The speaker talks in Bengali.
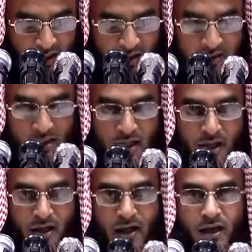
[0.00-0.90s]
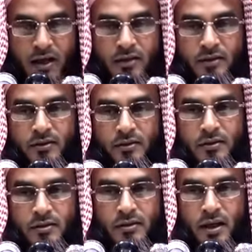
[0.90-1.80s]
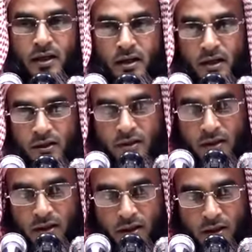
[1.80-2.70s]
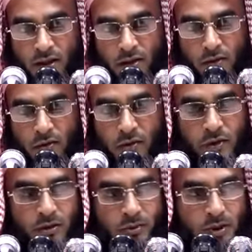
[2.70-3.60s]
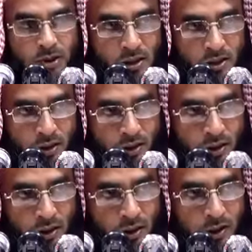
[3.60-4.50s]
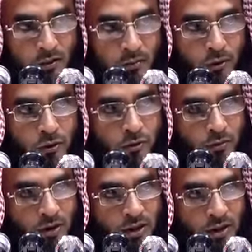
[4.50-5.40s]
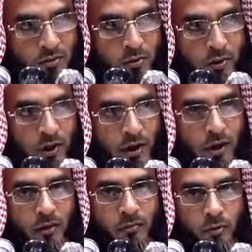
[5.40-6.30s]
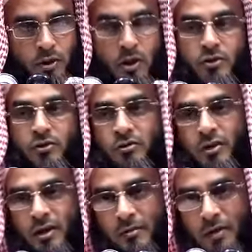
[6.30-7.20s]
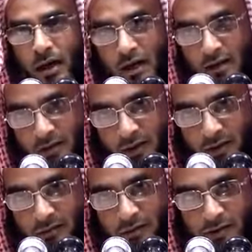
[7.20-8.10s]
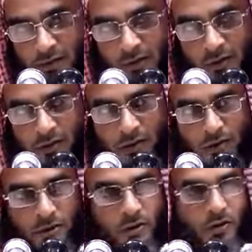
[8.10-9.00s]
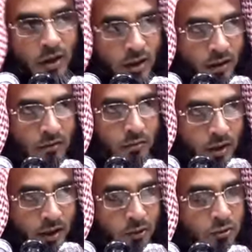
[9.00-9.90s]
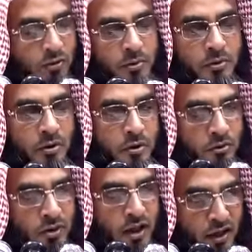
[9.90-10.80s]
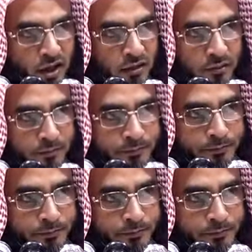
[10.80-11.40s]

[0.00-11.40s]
আর জান্নাত জান্নাতের অধিবাসীদের বসবাসের পরে প্রশস্ত থেকে যাবে খালি থেকে যাবে তখন আল্লাহ রব্বুল এত প্রশস্ত জান্নাত